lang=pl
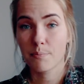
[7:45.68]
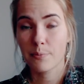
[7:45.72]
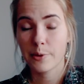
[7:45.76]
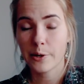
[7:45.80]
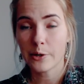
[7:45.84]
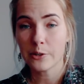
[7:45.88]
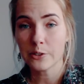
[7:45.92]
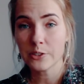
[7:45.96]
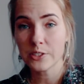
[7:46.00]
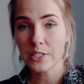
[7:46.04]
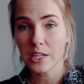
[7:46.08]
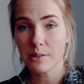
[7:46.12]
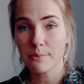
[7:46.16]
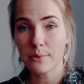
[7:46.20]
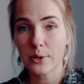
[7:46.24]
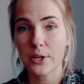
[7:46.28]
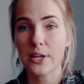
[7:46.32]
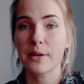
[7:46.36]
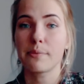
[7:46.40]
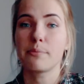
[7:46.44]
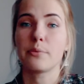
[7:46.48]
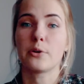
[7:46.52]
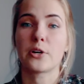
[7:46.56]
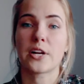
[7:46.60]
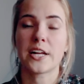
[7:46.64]
Piąta
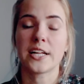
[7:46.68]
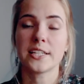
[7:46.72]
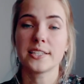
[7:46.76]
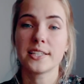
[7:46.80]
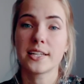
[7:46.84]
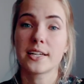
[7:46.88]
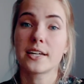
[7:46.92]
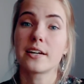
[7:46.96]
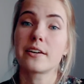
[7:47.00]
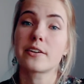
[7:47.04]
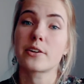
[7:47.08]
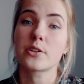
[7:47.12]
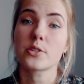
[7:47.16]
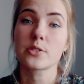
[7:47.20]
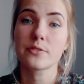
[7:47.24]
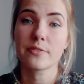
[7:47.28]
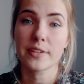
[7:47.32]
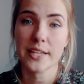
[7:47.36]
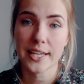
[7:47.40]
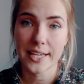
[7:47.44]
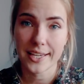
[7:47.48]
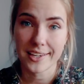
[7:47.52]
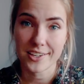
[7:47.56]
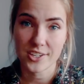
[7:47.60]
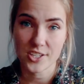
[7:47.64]
moja porada,
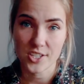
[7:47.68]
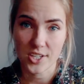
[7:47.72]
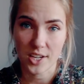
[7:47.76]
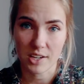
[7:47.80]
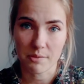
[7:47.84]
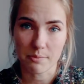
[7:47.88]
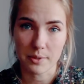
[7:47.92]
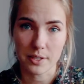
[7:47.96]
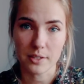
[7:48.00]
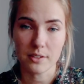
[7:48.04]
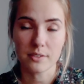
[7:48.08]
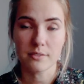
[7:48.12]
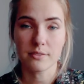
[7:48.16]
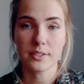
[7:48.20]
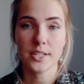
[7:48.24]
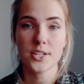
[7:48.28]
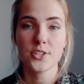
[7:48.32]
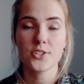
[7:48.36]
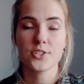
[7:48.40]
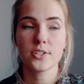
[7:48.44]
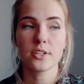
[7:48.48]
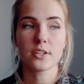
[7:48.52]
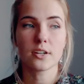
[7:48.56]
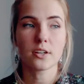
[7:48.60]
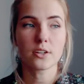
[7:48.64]
rozwijaj siebie.
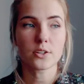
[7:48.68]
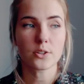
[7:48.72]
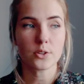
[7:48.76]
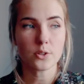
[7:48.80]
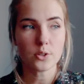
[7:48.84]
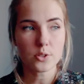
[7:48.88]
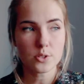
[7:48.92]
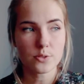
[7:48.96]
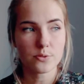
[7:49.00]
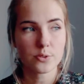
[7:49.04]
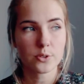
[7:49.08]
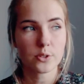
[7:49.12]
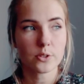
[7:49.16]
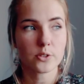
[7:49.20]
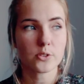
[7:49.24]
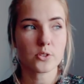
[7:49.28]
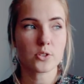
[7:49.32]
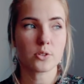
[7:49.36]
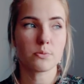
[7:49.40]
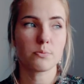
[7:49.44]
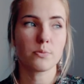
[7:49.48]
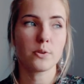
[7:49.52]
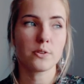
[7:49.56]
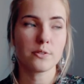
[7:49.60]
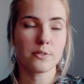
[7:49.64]
Właśnie rozwój
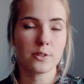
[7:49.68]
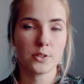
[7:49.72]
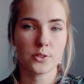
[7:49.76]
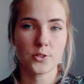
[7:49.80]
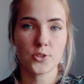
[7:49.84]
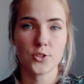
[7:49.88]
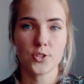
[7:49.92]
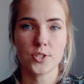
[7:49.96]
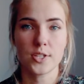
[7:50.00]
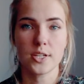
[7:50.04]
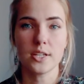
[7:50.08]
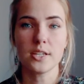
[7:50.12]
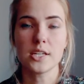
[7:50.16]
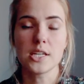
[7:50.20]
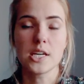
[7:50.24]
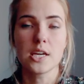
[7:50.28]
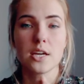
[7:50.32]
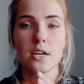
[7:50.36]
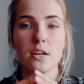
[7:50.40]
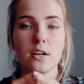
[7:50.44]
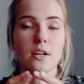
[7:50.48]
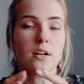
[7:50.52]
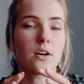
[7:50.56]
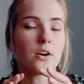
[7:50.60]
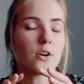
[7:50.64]
osobowości
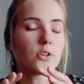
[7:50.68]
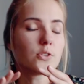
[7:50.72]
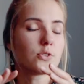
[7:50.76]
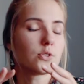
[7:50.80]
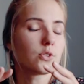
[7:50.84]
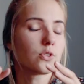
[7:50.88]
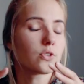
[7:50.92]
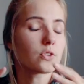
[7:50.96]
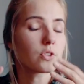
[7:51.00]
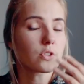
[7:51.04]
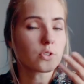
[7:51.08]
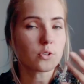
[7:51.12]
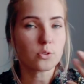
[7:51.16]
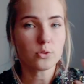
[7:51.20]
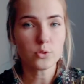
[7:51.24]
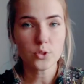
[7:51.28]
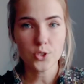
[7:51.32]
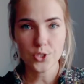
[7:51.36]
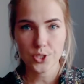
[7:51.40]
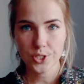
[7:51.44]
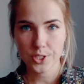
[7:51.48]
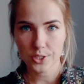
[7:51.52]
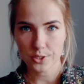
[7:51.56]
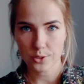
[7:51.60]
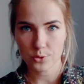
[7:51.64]
od
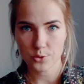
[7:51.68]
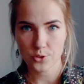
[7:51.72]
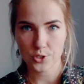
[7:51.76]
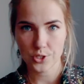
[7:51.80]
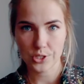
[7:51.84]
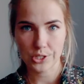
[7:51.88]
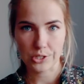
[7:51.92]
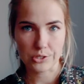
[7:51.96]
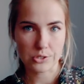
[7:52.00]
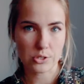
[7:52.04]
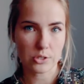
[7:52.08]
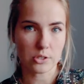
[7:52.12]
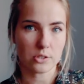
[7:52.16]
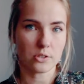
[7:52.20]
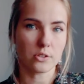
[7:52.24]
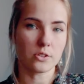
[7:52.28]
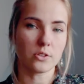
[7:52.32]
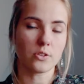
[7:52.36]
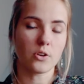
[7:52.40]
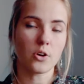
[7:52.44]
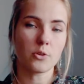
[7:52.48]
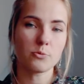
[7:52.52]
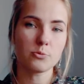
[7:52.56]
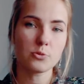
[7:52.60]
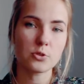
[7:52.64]
różnych, różnych stron,
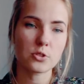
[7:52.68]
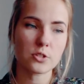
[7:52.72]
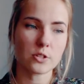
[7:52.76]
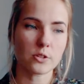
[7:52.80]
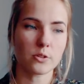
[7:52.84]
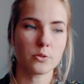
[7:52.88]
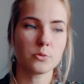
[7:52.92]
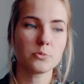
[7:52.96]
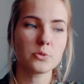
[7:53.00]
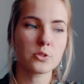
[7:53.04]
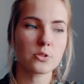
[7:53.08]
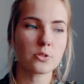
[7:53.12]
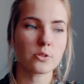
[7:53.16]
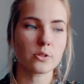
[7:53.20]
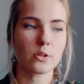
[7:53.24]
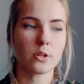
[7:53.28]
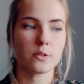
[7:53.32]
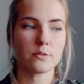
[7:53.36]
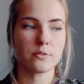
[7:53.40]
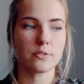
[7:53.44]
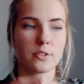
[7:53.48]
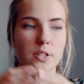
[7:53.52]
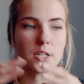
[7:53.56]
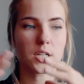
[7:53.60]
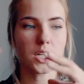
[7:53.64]

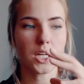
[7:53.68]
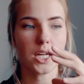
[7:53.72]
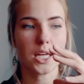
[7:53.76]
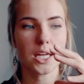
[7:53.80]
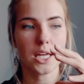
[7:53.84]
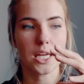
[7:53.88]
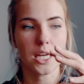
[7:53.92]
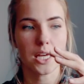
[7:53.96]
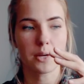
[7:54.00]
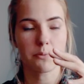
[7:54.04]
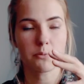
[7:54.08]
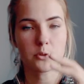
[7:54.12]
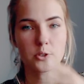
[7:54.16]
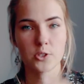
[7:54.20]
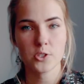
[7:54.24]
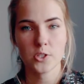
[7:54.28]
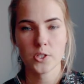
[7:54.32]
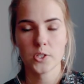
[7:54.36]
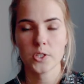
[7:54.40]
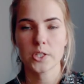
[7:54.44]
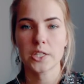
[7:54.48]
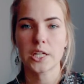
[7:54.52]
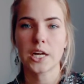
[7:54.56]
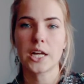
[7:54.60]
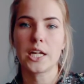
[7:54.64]
umysłowe,
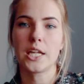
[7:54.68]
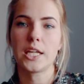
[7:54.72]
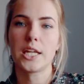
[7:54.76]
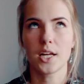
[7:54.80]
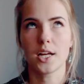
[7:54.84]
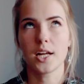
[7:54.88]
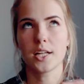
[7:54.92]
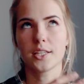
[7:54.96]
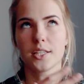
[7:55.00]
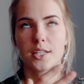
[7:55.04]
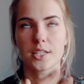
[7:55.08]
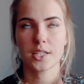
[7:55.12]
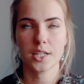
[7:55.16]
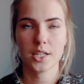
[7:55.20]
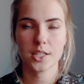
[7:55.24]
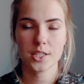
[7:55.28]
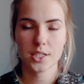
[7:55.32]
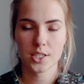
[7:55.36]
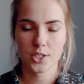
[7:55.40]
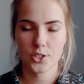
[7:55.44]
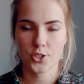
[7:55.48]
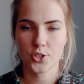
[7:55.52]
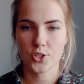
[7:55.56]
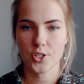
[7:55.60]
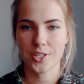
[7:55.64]
emocjonalne,
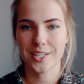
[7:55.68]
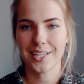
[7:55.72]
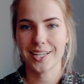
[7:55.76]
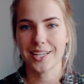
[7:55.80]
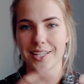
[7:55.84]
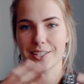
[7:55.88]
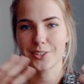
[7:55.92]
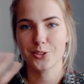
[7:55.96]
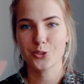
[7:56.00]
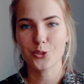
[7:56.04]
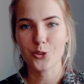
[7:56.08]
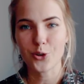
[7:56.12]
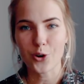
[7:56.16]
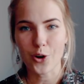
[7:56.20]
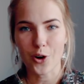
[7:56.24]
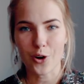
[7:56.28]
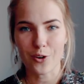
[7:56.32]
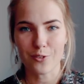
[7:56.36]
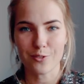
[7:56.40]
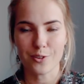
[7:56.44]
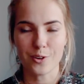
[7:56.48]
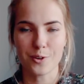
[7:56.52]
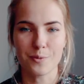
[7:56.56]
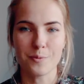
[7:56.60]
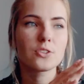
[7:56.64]
energetyczne,
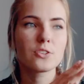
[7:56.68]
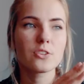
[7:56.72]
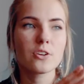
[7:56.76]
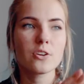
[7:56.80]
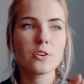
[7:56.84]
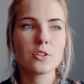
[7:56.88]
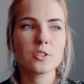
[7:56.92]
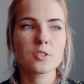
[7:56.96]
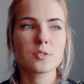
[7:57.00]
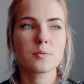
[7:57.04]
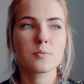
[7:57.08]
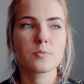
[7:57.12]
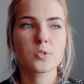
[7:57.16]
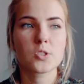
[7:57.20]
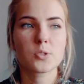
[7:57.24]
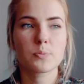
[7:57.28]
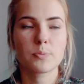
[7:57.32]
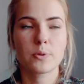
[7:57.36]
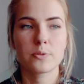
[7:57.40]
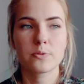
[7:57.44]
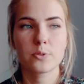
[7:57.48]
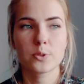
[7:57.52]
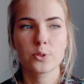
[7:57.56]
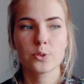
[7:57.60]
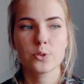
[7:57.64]
duchowe. to
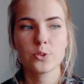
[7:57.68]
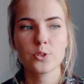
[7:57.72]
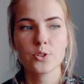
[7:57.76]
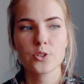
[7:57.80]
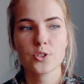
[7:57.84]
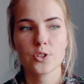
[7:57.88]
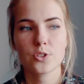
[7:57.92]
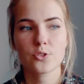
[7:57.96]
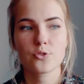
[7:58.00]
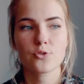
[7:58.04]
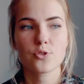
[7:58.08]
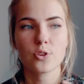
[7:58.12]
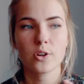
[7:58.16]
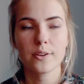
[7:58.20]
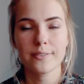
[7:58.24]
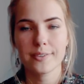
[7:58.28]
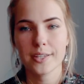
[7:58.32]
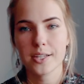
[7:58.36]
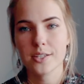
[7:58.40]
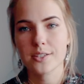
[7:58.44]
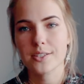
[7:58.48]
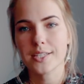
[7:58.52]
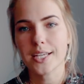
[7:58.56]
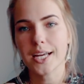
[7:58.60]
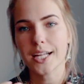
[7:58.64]
spowoduje, że
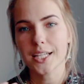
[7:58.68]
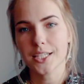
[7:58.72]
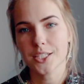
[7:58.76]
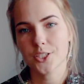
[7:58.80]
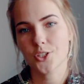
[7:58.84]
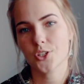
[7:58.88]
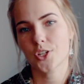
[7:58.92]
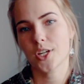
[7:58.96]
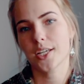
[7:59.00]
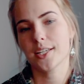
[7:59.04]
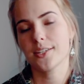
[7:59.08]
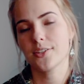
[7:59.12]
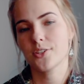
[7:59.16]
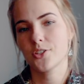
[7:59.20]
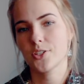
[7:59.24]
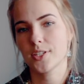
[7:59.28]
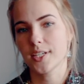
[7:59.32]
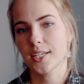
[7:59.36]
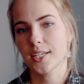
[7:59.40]
człowiek cały czas